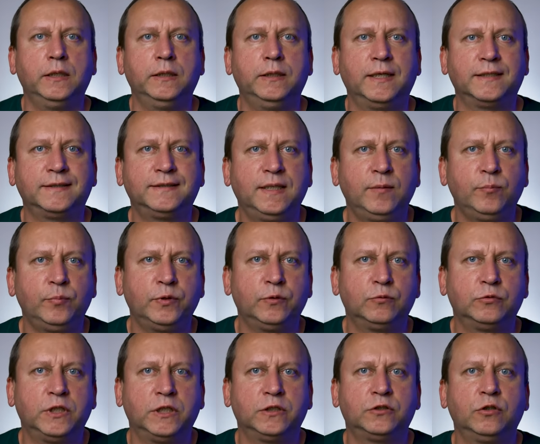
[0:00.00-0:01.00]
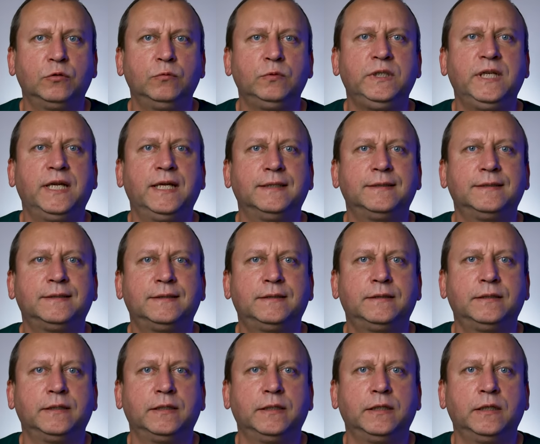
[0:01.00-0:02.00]
Y, następną rzeczą
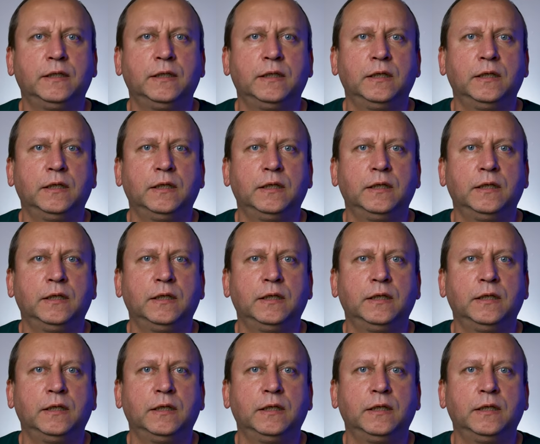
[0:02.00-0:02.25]
jest